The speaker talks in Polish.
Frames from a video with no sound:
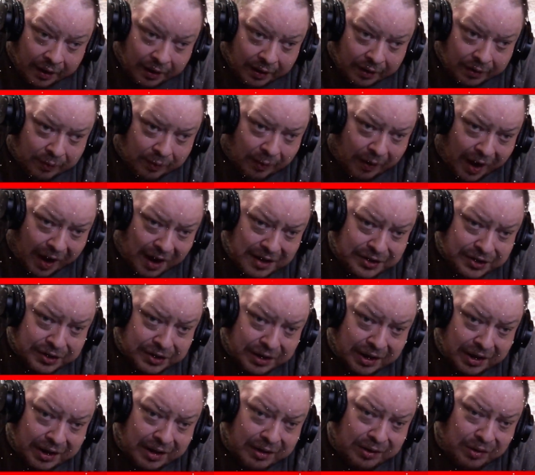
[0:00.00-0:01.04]
Kochani,
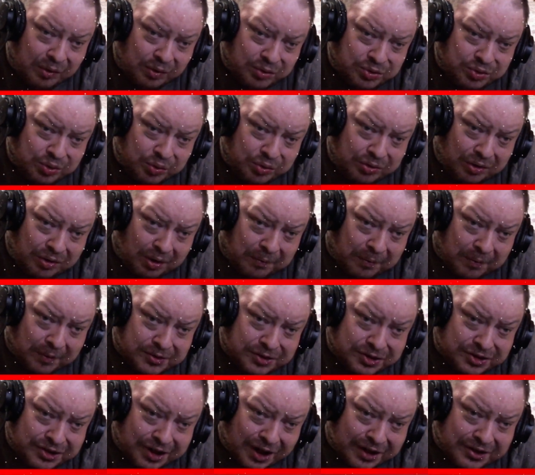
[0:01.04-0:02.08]
króciutko, bo
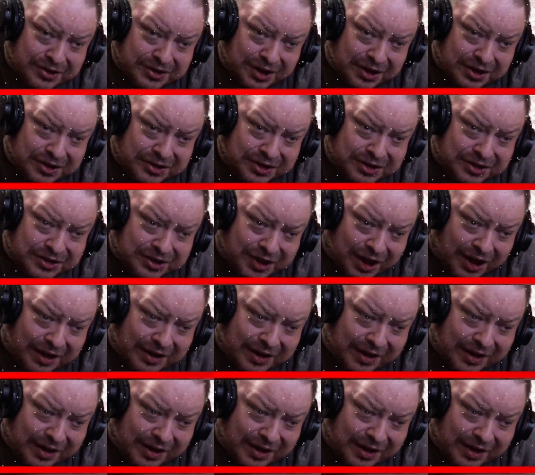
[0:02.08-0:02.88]
dzisiaj ciężki dzień,